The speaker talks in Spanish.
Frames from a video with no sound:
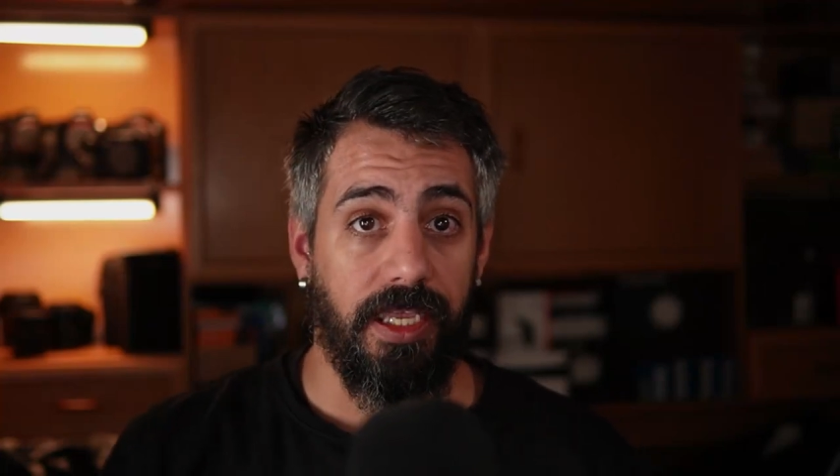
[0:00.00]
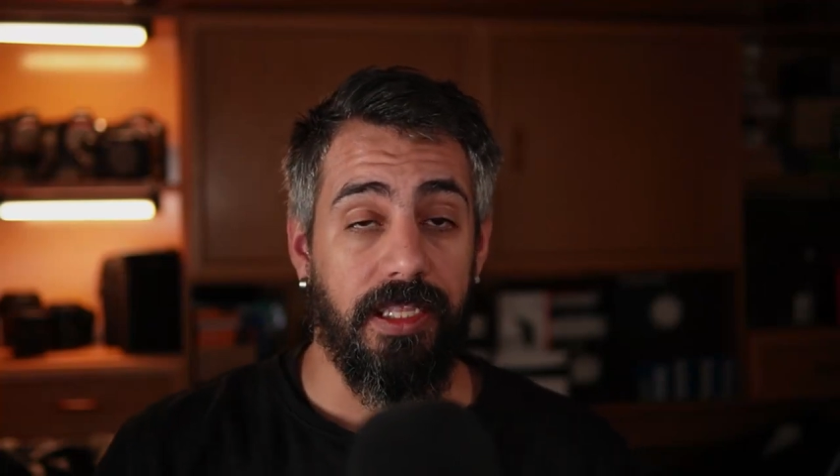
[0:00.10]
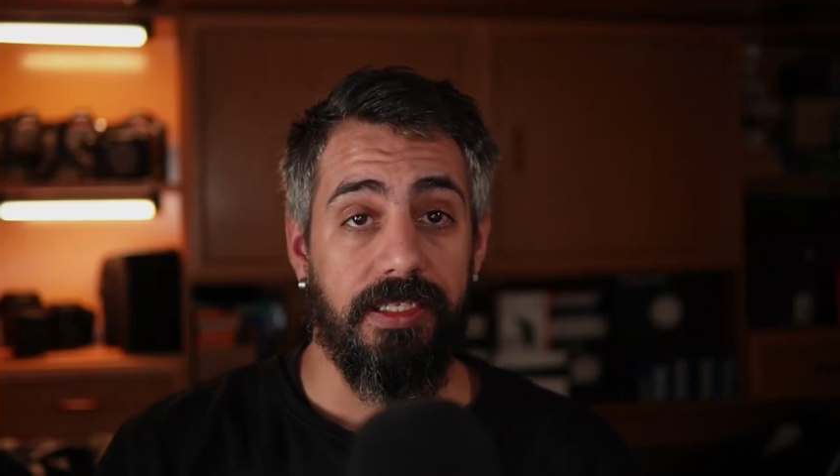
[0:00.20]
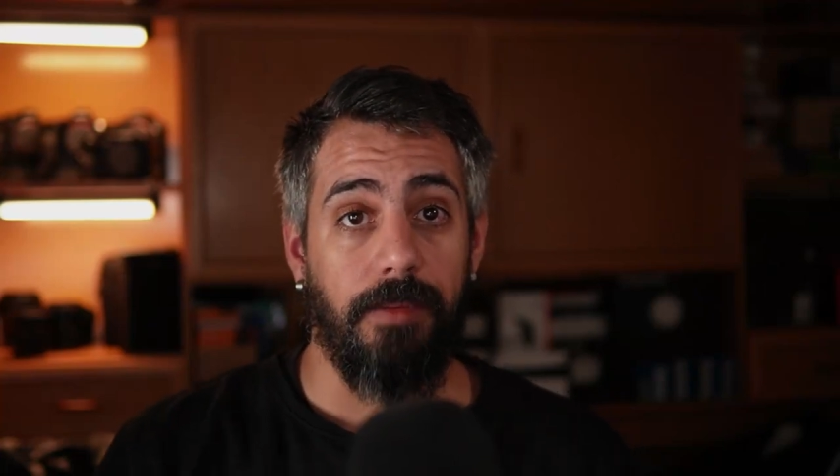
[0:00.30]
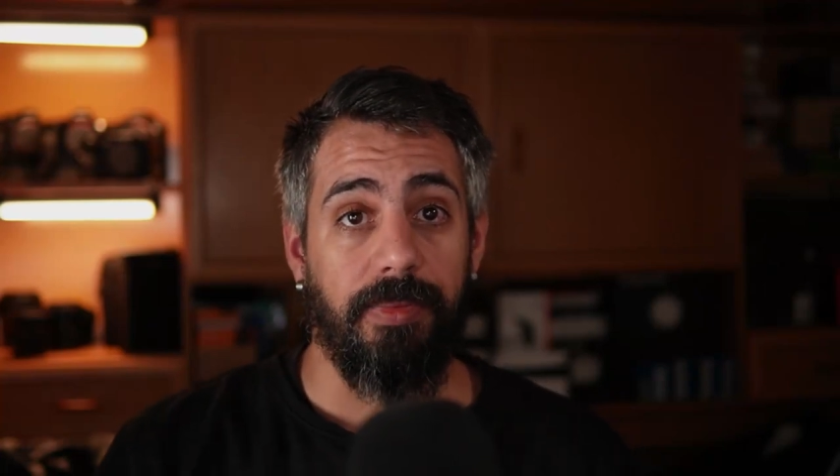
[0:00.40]

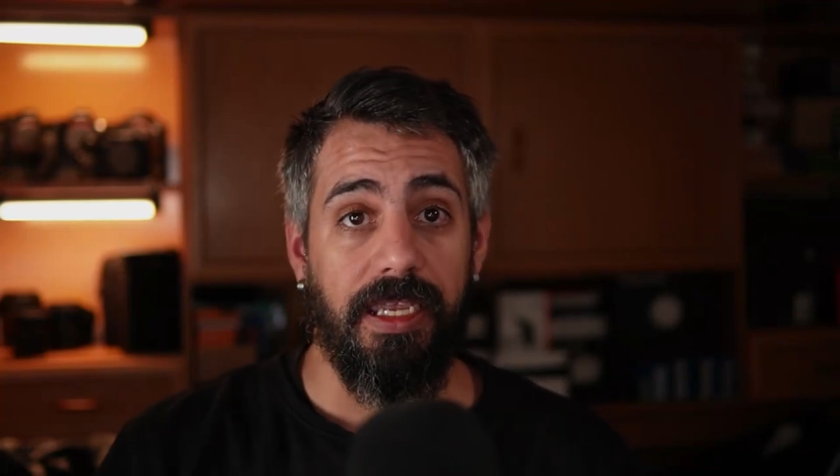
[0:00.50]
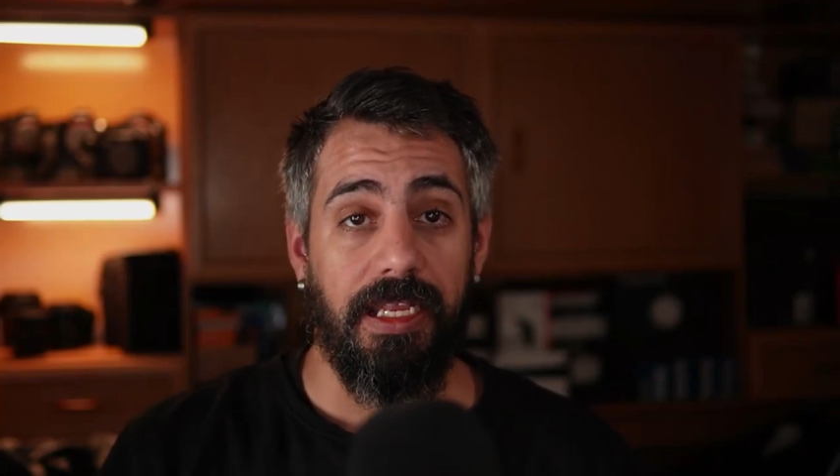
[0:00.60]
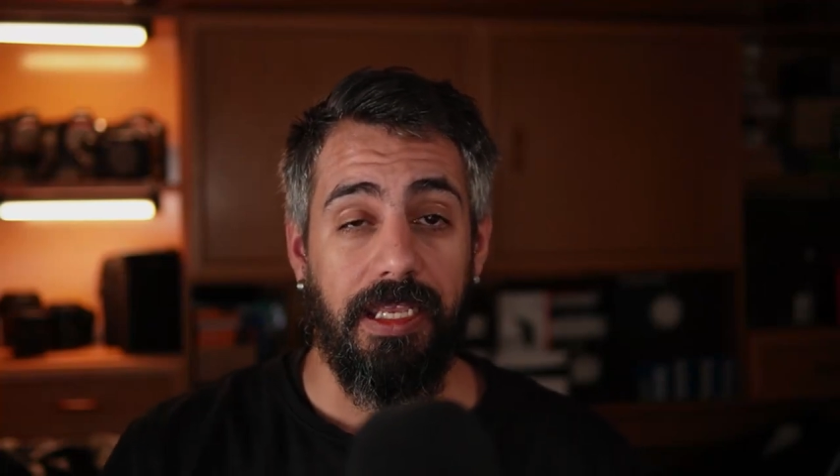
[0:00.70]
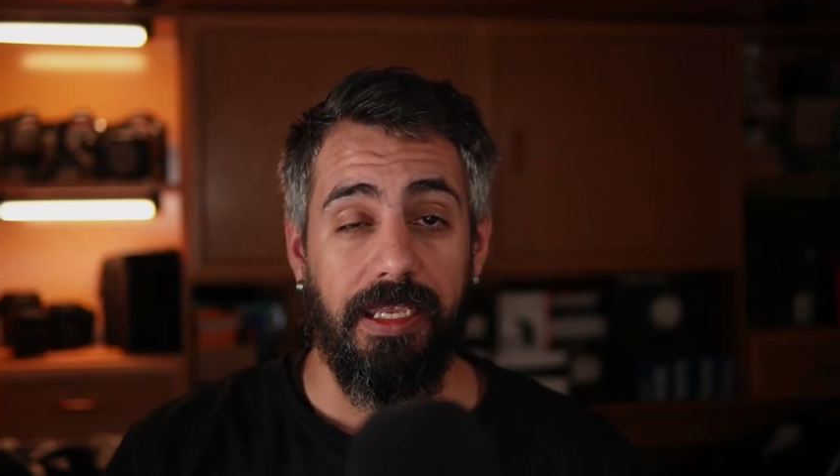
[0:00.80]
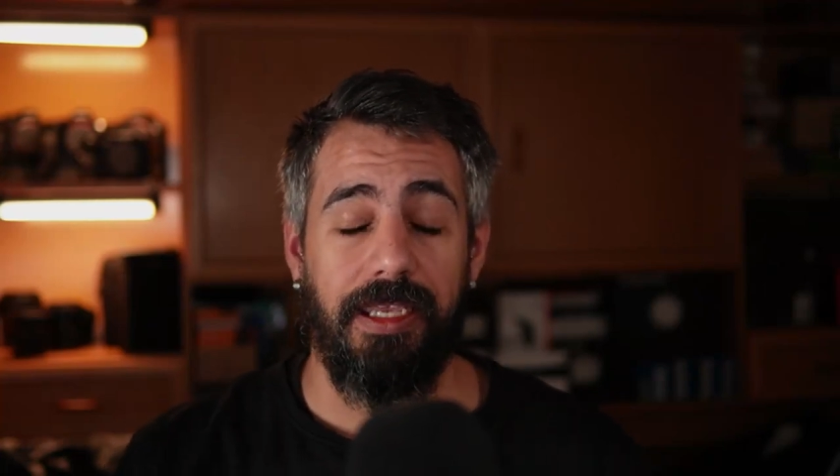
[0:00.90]
en
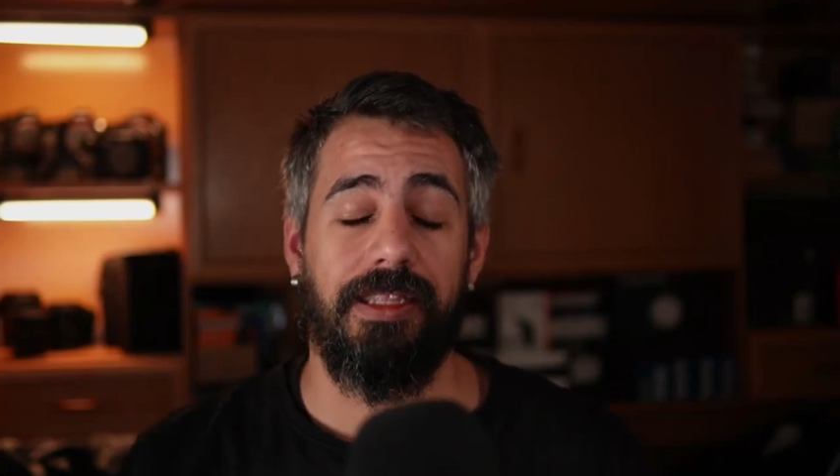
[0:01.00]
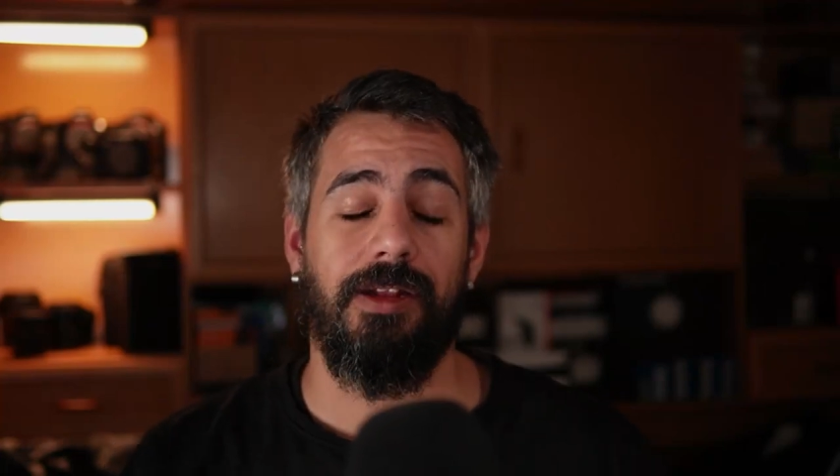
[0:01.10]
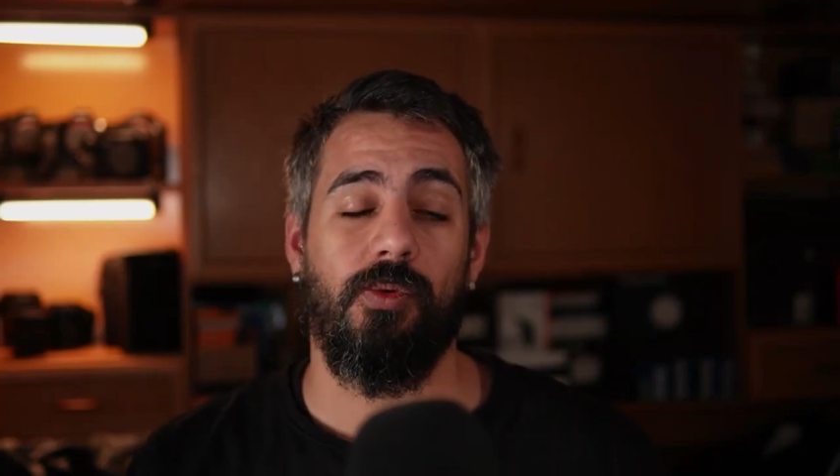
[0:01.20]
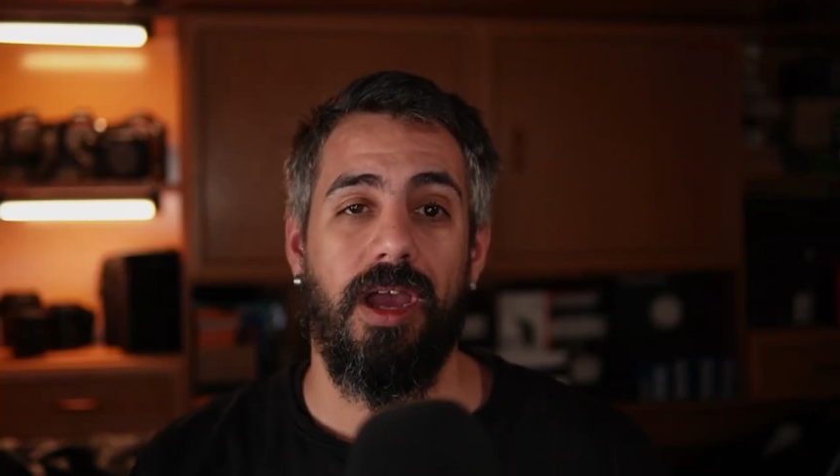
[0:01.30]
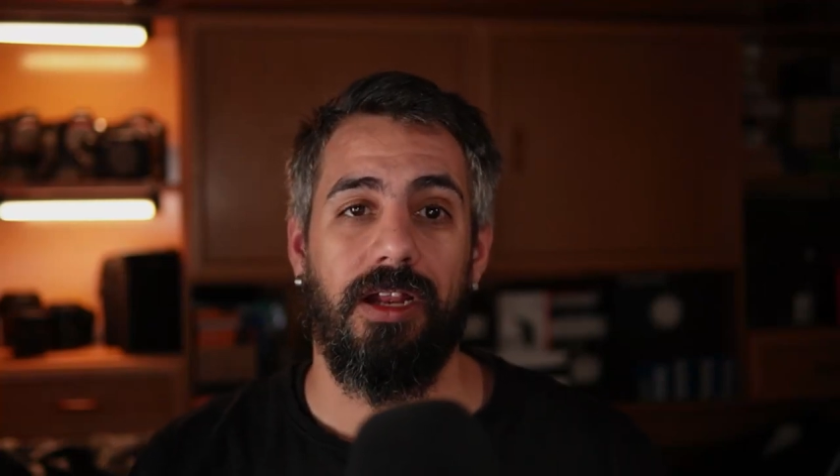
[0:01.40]
SPL en
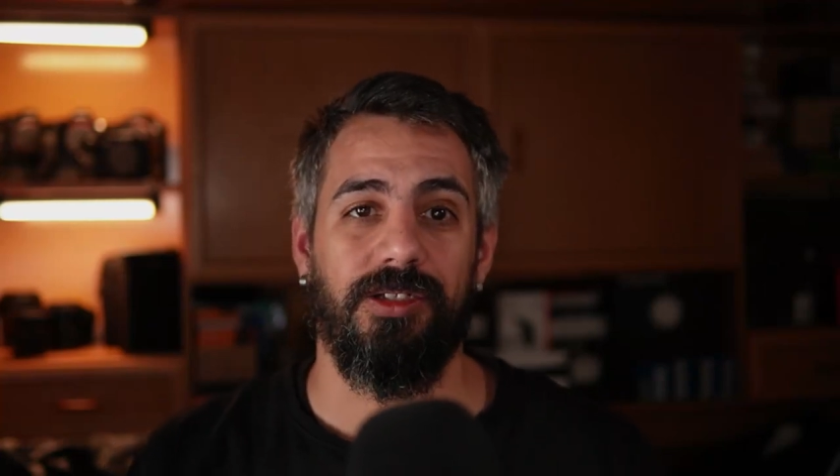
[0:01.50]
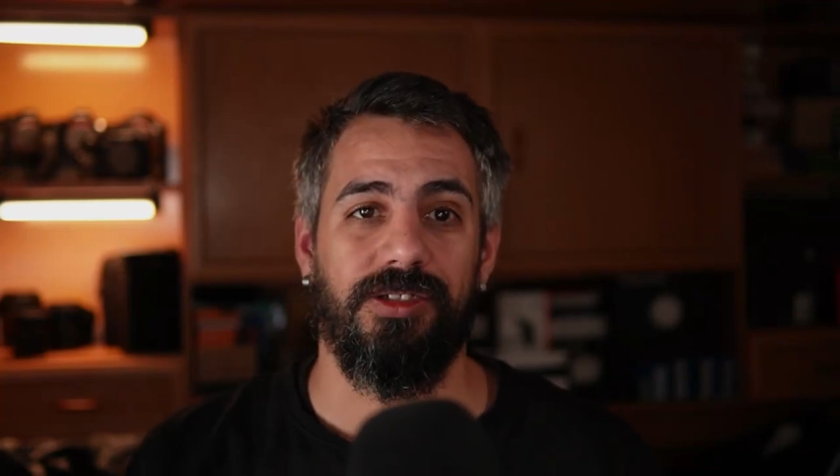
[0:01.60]
el cual